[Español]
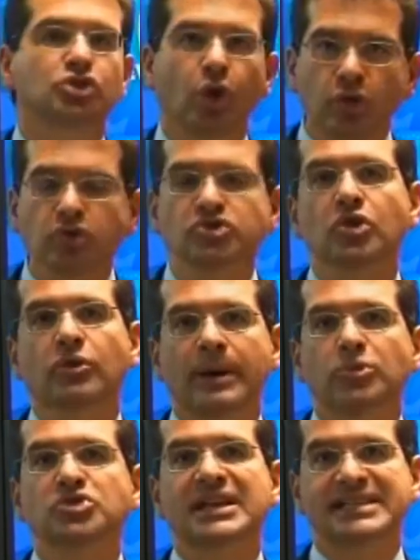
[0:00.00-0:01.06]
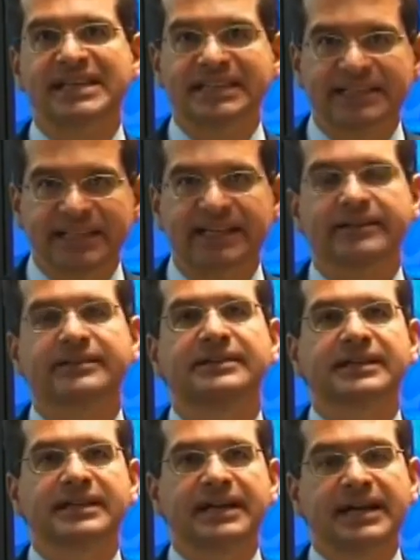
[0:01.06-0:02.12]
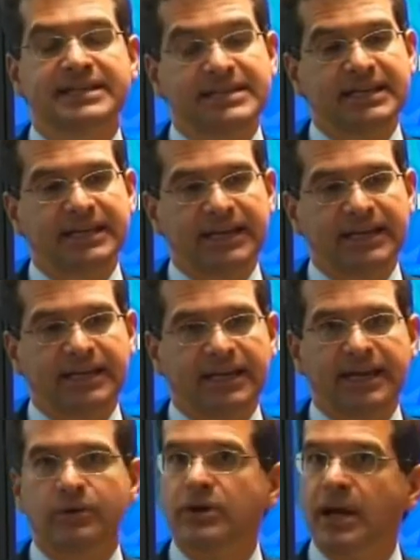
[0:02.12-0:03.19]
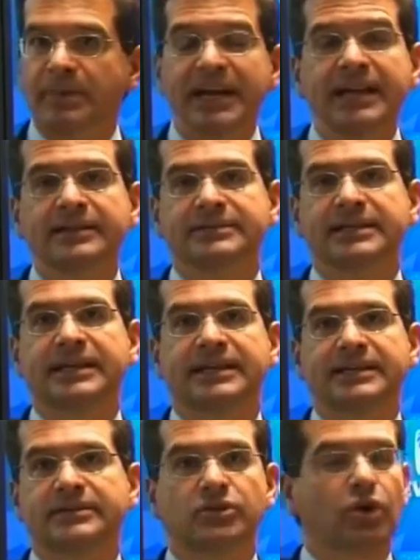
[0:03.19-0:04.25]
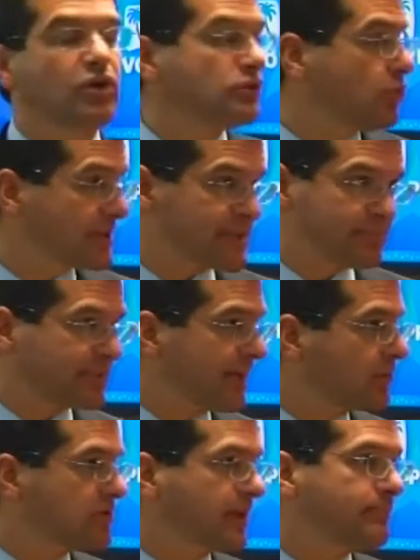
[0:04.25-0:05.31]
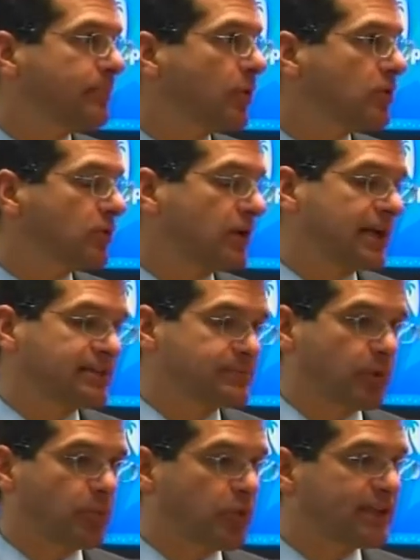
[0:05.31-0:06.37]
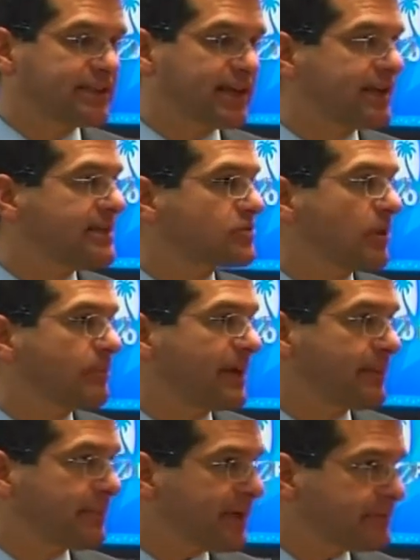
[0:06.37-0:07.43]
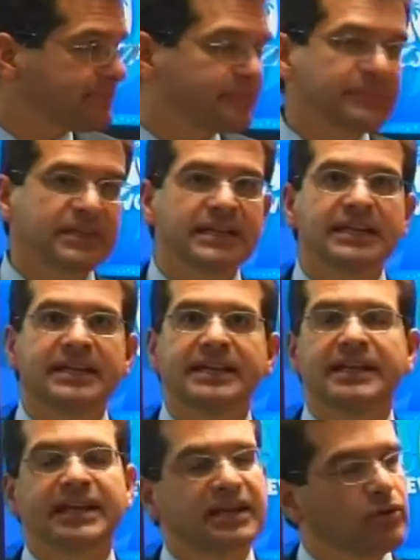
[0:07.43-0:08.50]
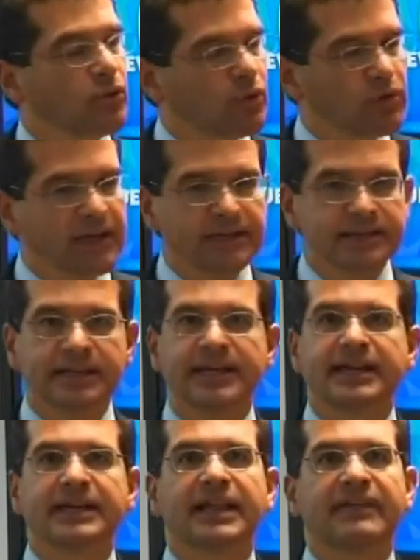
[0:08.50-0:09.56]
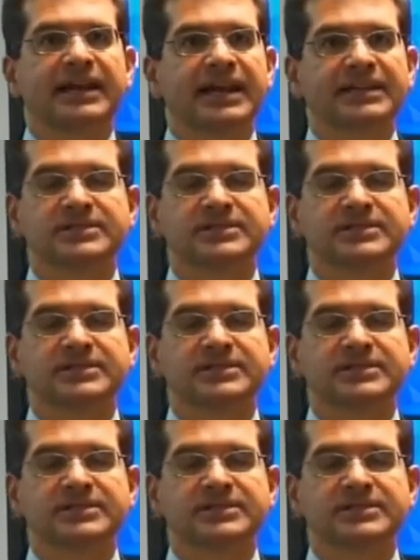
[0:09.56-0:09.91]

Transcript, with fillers: y todos lo vamos a sentir. Así que es una pena. Eh, no, aceptaron tampoco las propuestas que hizo el PNP. Ninguna de las propuestas. Ninguna. Eh, la